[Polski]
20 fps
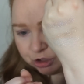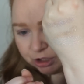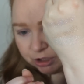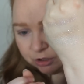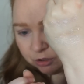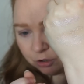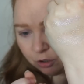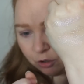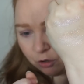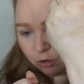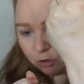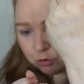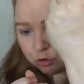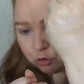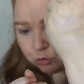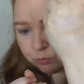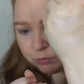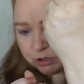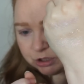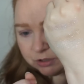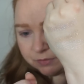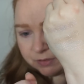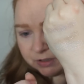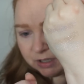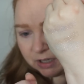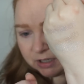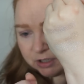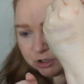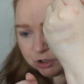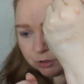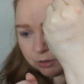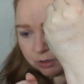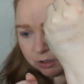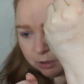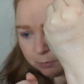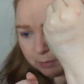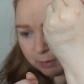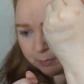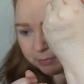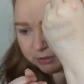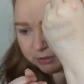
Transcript: cień do oczu. Myślę, wydaje, że chyba